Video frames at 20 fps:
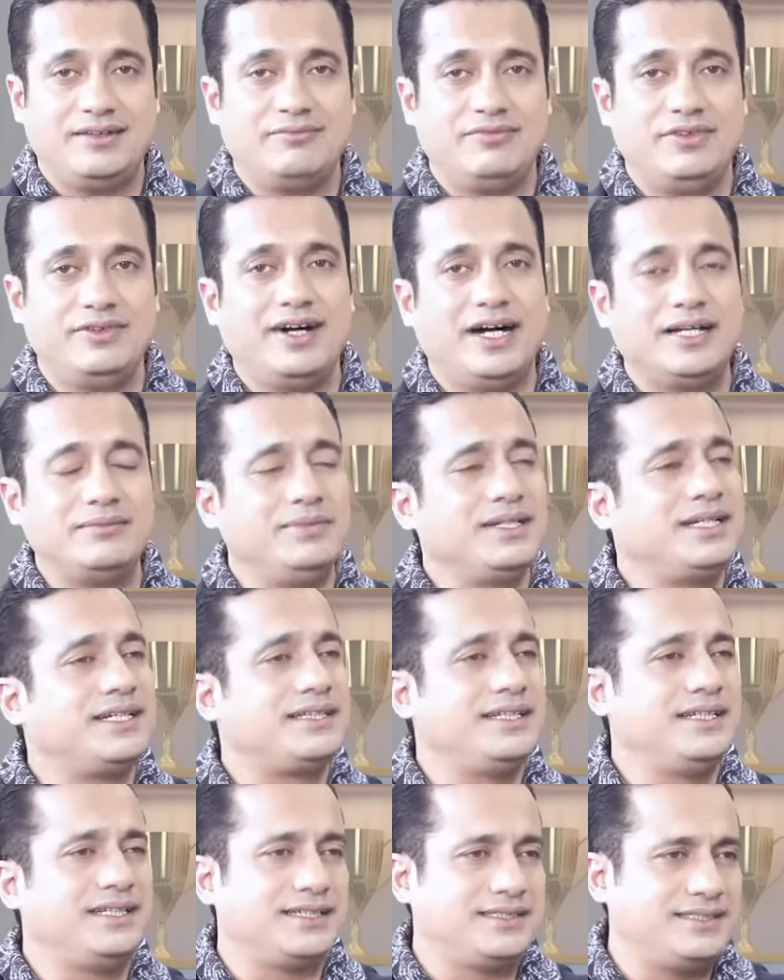विवाद में
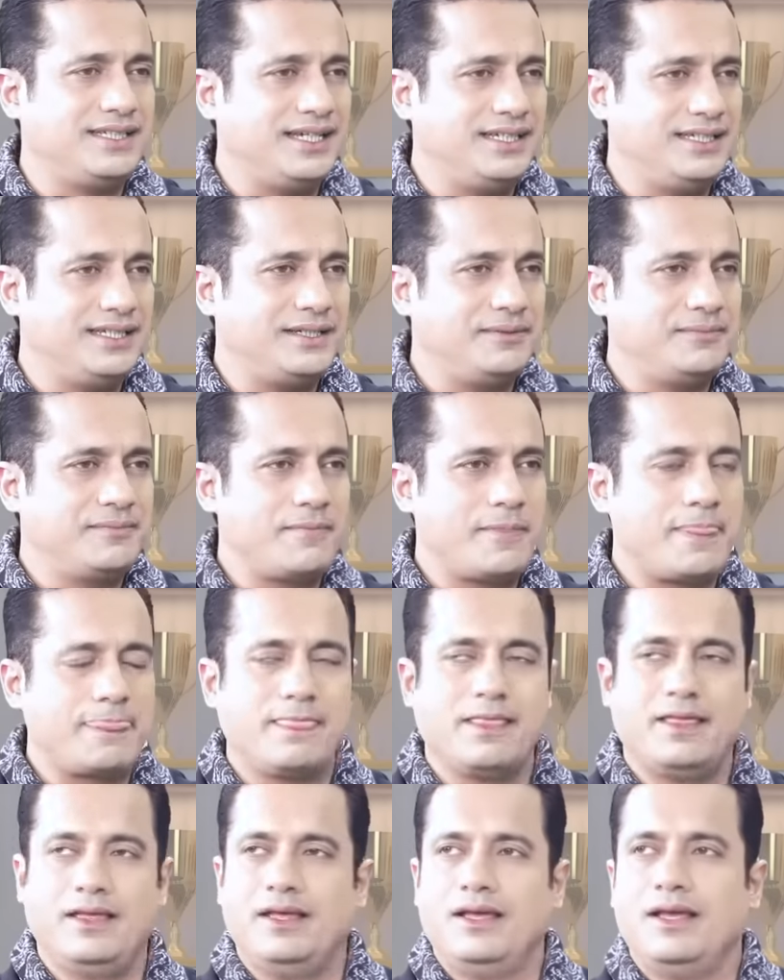कितनी सच्चाई है
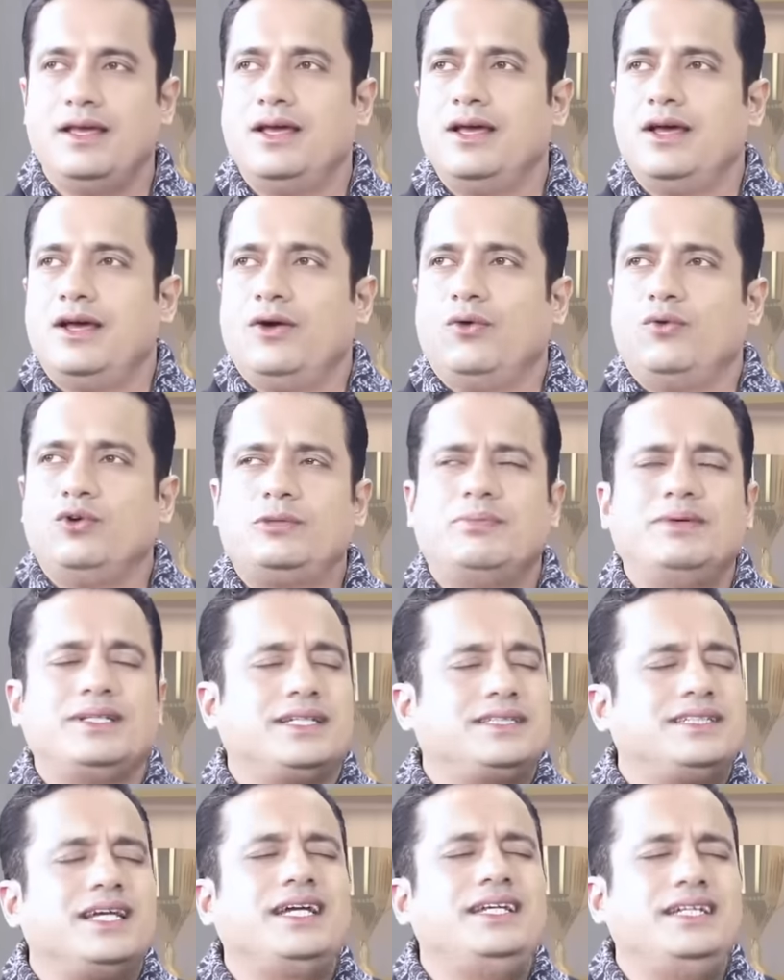उसमें
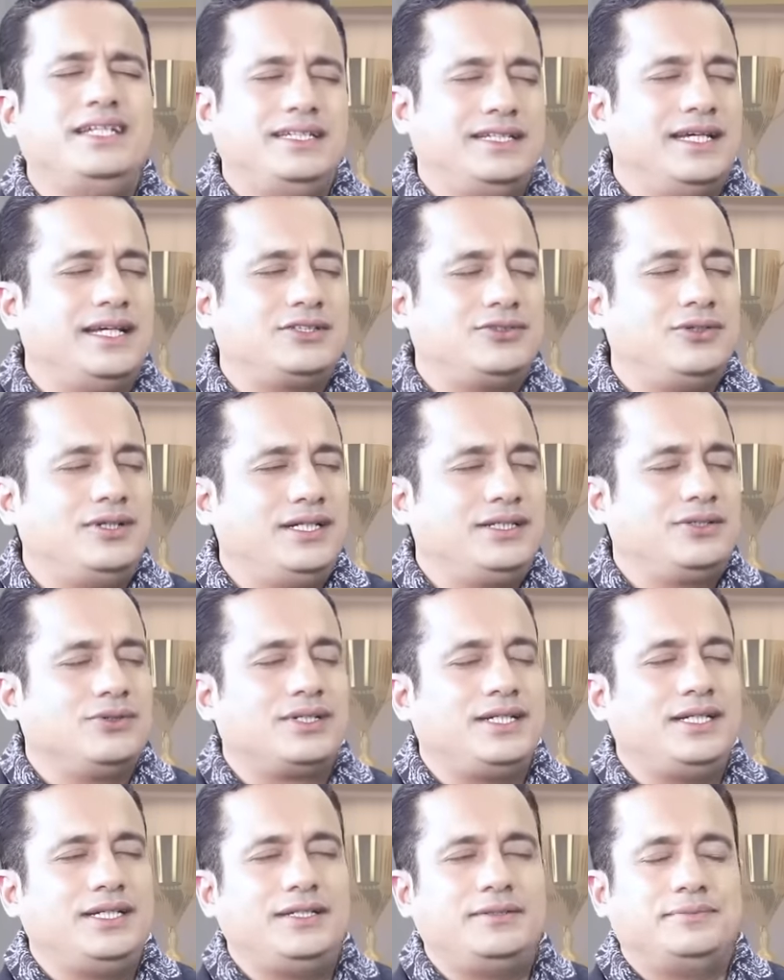सच्चाई नहीं है एक्चुअली
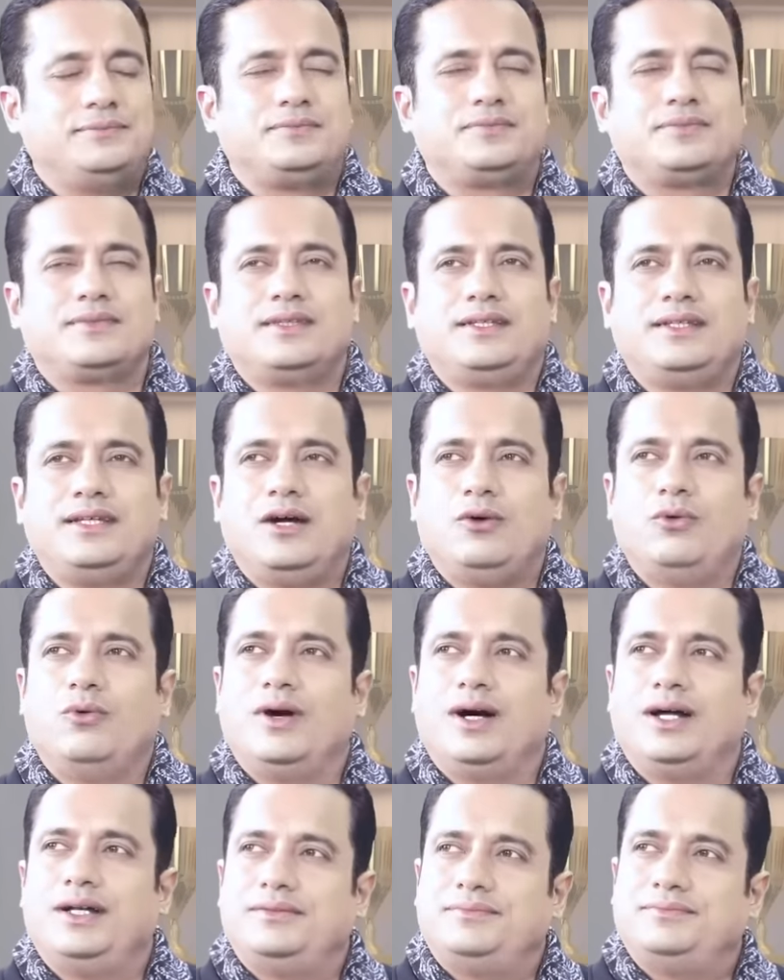क्योंकि क्या
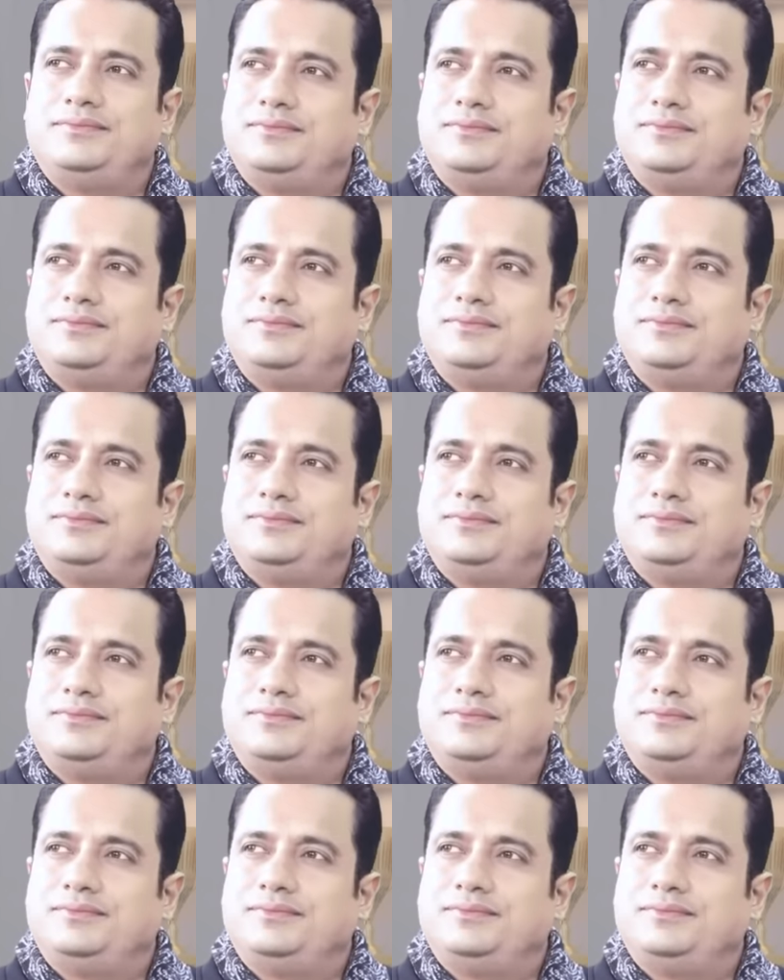हुआ